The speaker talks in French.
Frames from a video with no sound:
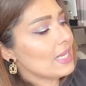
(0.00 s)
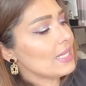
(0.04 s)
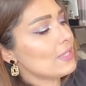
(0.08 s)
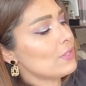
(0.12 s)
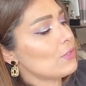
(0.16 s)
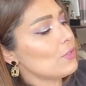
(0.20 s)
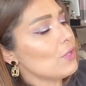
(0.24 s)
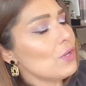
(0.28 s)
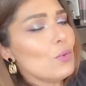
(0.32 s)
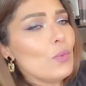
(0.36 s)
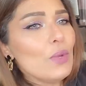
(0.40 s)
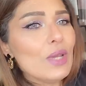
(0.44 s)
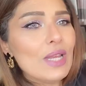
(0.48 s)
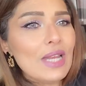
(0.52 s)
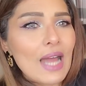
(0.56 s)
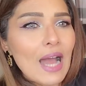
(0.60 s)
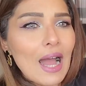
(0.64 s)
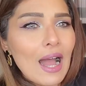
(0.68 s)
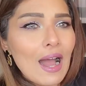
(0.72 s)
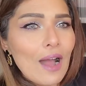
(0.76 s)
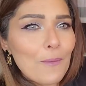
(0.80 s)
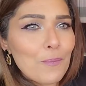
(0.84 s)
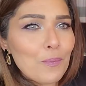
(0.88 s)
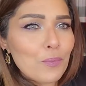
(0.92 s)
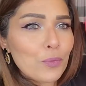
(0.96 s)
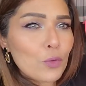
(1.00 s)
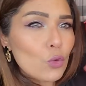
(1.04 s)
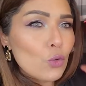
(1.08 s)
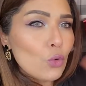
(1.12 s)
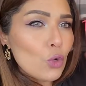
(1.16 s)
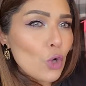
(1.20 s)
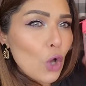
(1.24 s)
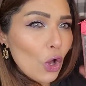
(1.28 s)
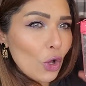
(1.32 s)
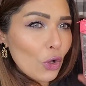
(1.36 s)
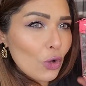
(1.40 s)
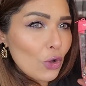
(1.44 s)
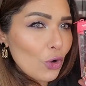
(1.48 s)
a celui-là,
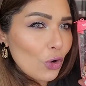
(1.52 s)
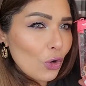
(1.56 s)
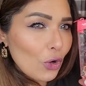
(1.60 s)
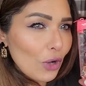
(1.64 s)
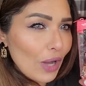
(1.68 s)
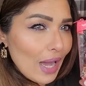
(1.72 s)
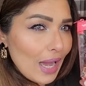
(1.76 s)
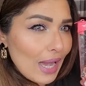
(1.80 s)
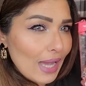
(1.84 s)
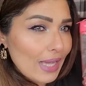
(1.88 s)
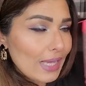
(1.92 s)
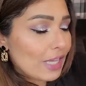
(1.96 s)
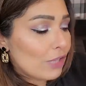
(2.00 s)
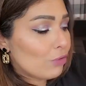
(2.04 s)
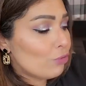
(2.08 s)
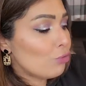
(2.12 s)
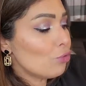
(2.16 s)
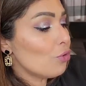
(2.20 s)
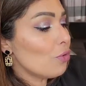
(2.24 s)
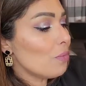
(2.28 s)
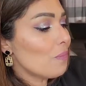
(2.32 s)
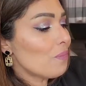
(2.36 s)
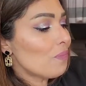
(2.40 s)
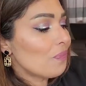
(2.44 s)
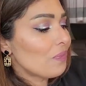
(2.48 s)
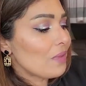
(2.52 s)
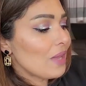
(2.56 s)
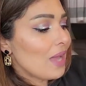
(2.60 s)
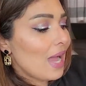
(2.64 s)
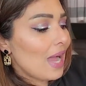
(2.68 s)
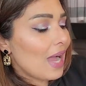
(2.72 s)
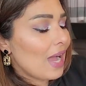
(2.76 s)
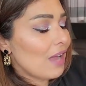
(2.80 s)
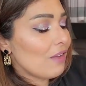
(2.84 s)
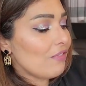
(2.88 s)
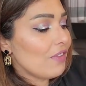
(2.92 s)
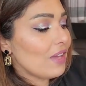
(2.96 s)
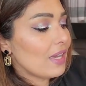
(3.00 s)
couleur corail et tout,
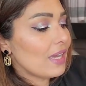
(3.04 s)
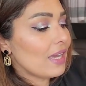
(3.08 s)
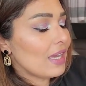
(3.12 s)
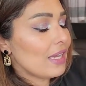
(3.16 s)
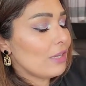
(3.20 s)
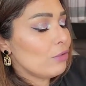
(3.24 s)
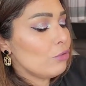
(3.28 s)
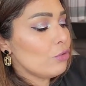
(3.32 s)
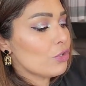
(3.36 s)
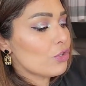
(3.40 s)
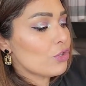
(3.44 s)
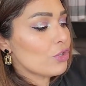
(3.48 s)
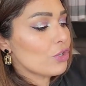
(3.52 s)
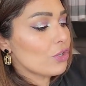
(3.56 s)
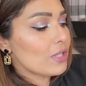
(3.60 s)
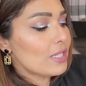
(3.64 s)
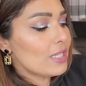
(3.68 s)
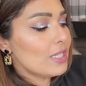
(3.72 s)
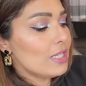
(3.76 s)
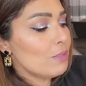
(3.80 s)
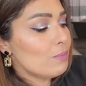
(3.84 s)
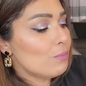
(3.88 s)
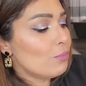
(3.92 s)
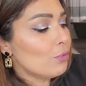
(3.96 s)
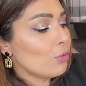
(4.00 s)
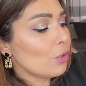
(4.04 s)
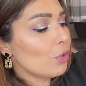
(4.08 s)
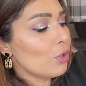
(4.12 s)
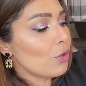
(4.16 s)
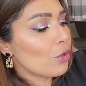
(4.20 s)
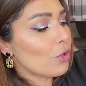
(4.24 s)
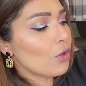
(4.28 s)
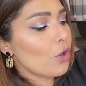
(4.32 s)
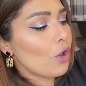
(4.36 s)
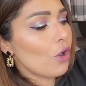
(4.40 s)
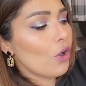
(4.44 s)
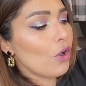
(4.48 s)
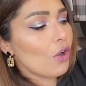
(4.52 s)
avec une chantilly pour le
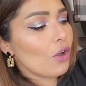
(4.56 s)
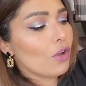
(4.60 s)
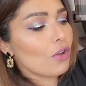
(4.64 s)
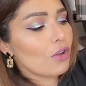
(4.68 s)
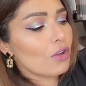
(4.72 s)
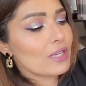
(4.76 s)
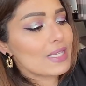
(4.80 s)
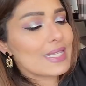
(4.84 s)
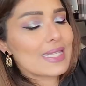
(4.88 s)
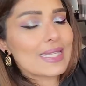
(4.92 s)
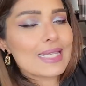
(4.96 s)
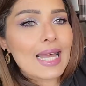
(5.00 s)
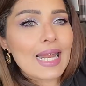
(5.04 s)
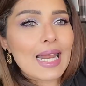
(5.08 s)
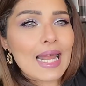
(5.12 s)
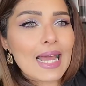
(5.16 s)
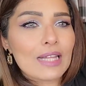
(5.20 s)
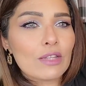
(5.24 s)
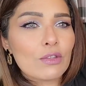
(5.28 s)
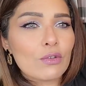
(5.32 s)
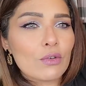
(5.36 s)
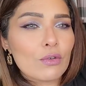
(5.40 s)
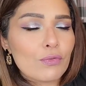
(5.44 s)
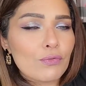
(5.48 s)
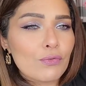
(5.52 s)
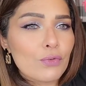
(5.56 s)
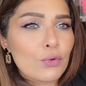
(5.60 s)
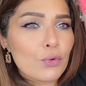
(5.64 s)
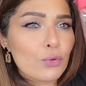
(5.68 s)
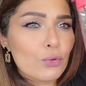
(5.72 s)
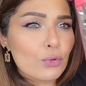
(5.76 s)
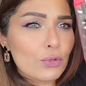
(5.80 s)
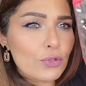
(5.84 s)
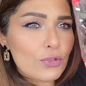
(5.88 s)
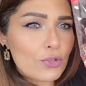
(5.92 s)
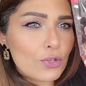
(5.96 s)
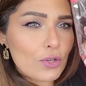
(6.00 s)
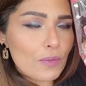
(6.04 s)
corps, salade
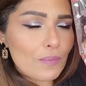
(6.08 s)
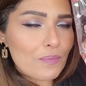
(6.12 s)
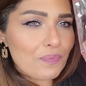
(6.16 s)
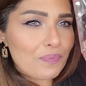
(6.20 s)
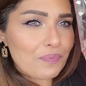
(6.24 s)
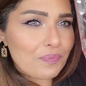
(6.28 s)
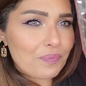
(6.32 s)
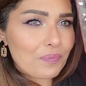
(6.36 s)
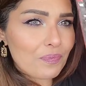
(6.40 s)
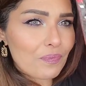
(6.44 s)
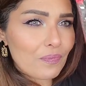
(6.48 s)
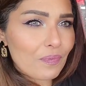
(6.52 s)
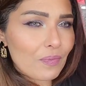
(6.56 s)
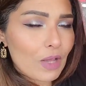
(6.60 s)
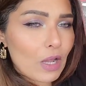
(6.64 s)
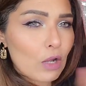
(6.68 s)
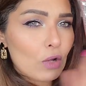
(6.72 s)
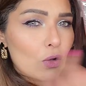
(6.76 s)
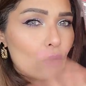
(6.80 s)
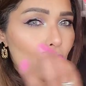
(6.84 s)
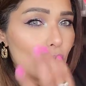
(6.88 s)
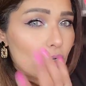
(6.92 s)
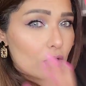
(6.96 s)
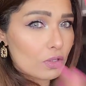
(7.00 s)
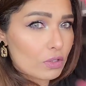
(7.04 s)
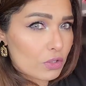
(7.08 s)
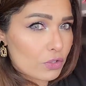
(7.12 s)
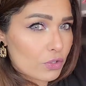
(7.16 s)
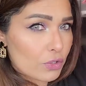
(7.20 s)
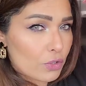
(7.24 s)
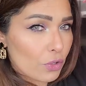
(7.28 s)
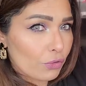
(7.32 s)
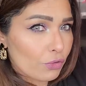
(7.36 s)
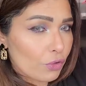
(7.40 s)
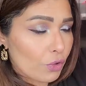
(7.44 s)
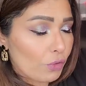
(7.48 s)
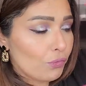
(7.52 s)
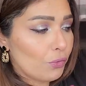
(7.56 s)
fruit,
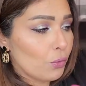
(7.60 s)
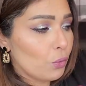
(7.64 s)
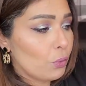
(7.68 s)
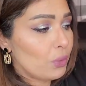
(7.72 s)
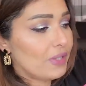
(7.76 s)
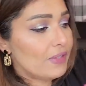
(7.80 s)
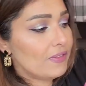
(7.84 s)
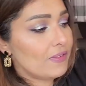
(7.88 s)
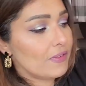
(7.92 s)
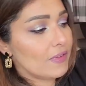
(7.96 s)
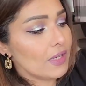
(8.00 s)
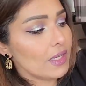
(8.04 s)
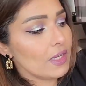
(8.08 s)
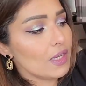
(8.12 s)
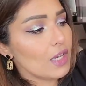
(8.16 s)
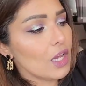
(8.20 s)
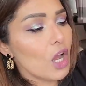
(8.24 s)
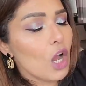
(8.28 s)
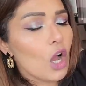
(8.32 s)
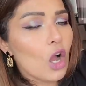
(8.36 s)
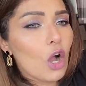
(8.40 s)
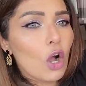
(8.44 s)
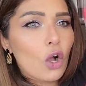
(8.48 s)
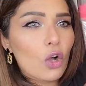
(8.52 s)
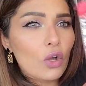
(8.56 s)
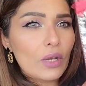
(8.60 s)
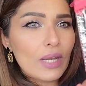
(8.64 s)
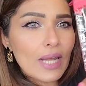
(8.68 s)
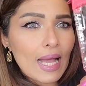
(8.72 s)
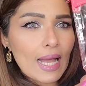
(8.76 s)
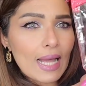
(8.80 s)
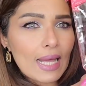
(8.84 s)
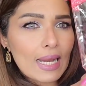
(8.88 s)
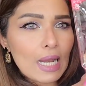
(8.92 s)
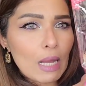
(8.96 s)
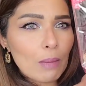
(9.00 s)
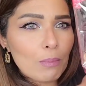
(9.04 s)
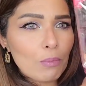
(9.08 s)
senteur fruitée. On
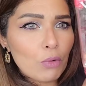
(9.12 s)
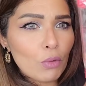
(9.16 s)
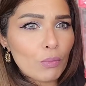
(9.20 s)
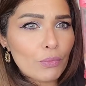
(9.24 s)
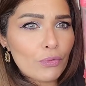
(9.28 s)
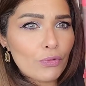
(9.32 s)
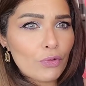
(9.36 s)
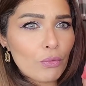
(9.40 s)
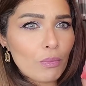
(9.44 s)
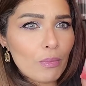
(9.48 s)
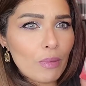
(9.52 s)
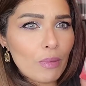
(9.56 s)
a la bombe de